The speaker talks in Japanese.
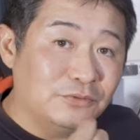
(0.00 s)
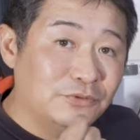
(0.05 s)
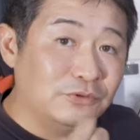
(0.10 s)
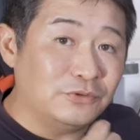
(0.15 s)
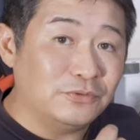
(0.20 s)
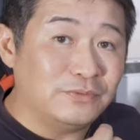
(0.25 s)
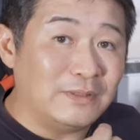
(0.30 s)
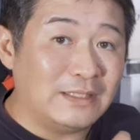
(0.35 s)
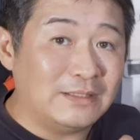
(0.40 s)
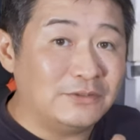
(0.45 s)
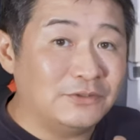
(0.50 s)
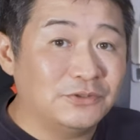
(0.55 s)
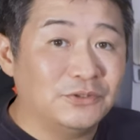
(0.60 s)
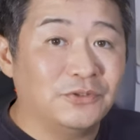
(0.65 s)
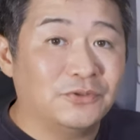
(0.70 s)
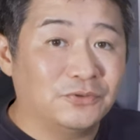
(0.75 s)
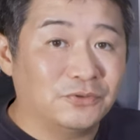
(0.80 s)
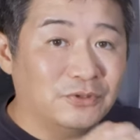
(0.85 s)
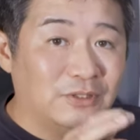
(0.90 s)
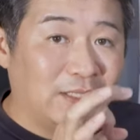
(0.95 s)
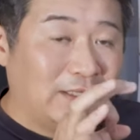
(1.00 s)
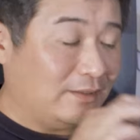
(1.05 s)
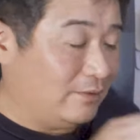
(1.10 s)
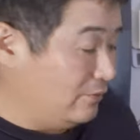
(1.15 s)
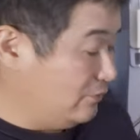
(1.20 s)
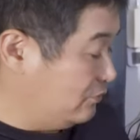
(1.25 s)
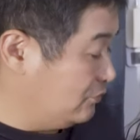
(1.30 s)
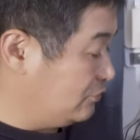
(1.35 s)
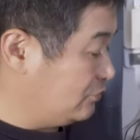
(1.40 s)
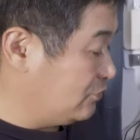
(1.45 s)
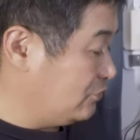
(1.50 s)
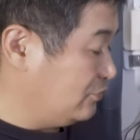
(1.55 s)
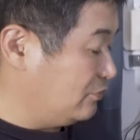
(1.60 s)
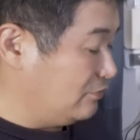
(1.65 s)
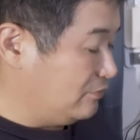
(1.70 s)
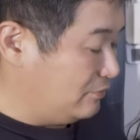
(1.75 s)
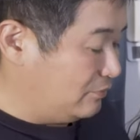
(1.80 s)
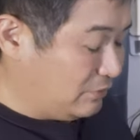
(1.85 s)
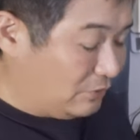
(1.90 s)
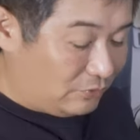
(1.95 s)
フルフェイス用のね本当
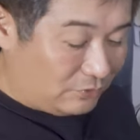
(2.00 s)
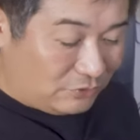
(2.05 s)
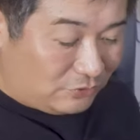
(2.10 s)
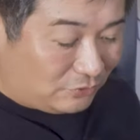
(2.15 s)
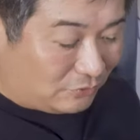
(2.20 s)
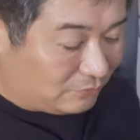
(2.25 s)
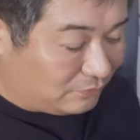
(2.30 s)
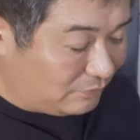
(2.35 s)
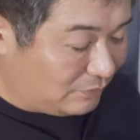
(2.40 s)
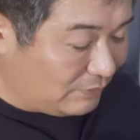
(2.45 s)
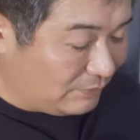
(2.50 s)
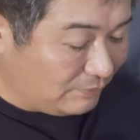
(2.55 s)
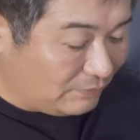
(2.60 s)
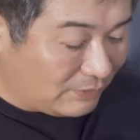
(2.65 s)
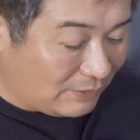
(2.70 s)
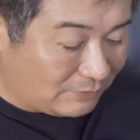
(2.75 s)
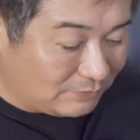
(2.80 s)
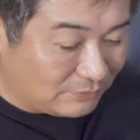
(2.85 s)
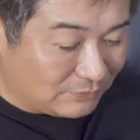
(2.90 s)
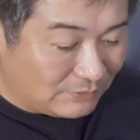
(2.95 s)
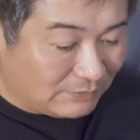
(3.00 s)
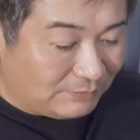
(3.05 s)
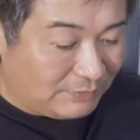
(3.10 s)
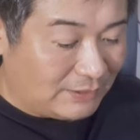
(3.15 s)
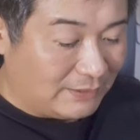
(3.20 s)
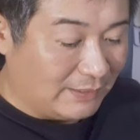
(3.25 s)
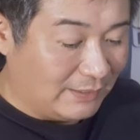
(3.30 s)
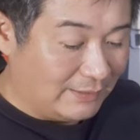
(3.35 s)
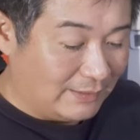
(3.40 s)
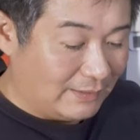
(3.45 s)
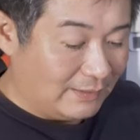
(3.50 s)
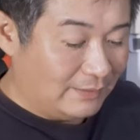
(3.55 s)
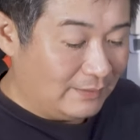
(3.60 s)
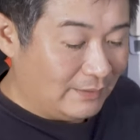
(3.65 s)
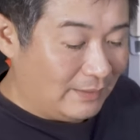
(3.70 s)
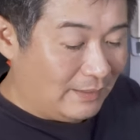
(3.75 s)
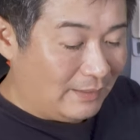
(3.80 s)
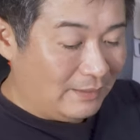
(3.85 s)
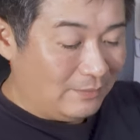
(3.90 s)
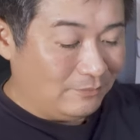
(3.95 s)
のこれちょっと多分見えないな、
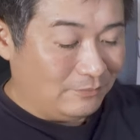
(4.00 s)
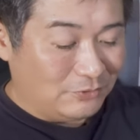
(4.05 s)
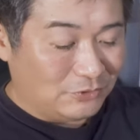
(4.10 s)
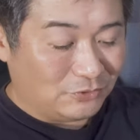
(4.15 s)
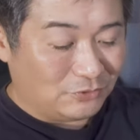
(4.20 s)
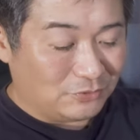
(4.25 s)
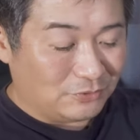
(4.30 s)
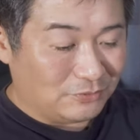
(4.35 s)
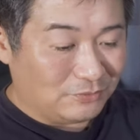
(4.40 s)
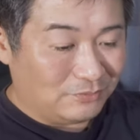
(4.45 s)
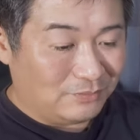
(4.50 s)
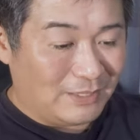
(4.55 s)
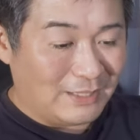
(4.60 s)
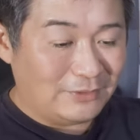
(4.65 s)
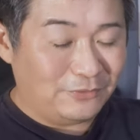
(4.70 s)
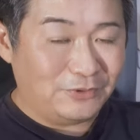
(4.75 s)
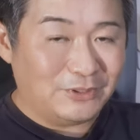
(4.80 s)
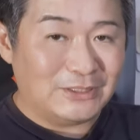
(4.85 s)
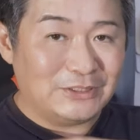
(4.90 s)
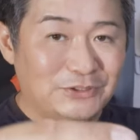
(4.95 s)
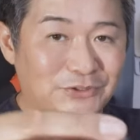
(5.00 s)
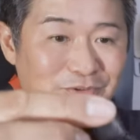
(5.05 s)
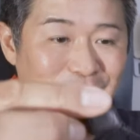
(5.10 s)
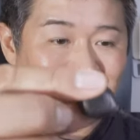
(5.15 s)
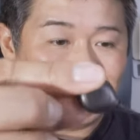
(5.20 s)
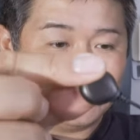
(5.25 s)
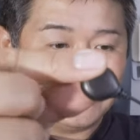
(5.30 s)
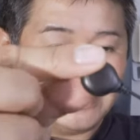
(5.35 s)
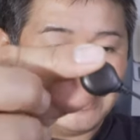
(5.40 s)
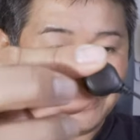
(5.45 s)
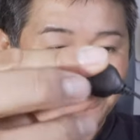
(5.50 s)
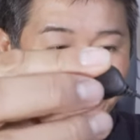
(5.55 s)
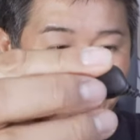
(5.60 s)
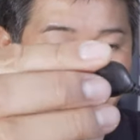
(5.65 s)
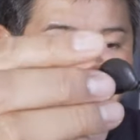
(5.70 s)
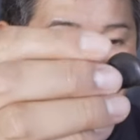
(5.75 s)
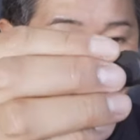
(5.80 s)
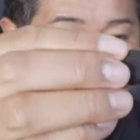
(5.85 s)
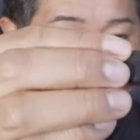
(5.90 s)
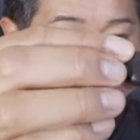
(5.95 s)
ちょっと前の機種のやつやけどこんなや